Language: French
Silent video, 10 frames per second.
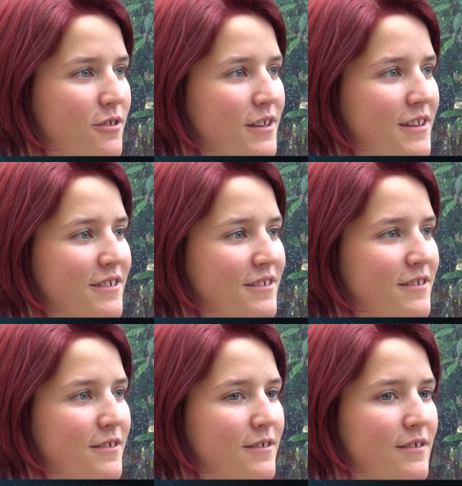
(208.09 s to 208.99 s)
Et,
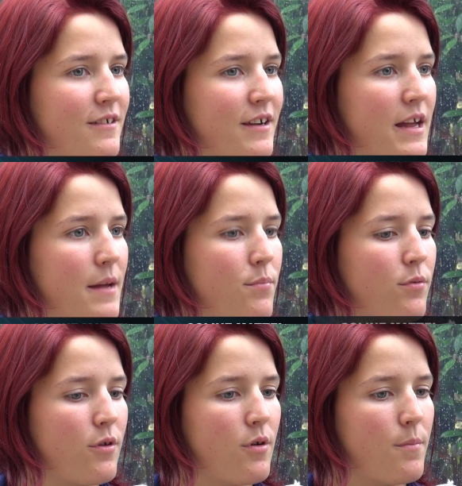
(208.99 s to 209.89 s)
et
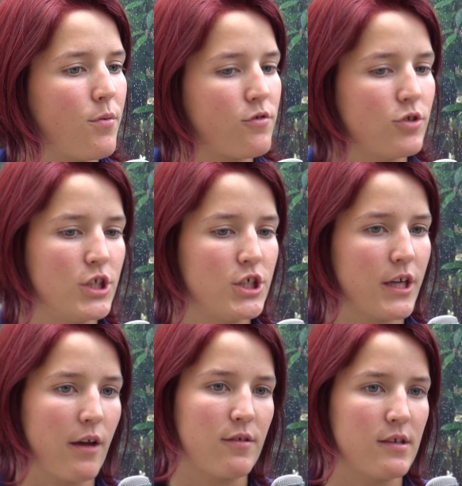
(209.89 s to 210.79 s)
pour, pour Sochi,
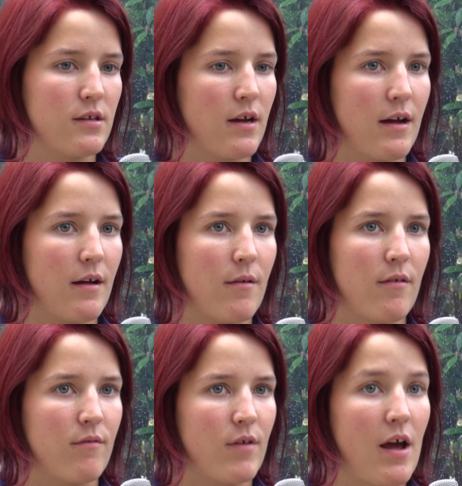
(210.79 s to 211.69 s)
j'ai réussi
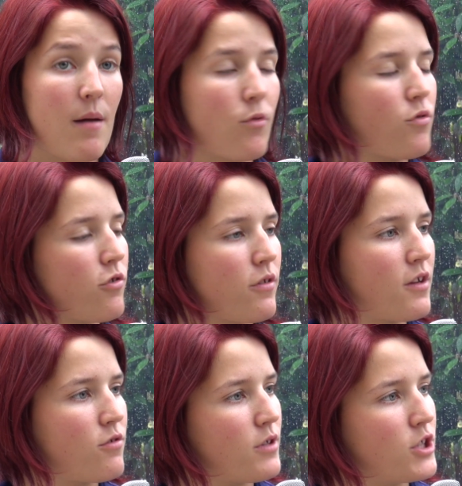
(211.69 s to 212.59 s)
à, voilà, à me
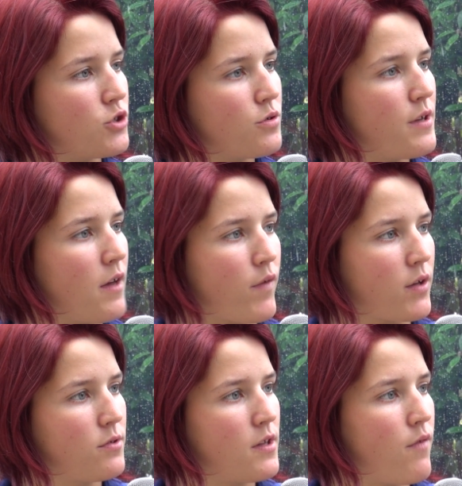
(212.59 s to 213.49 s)
concentrer sur les jeux et à faire
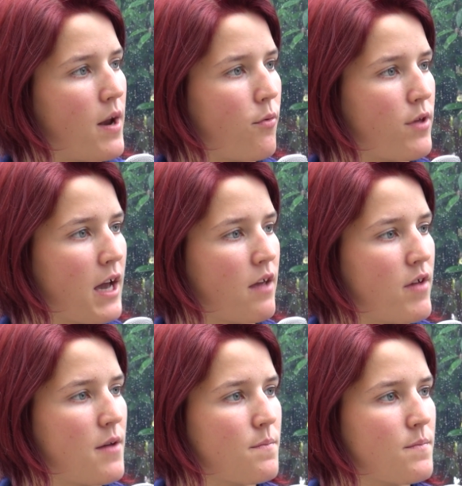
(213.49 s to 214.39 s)
tout ce qu'il fallait pour y arriver.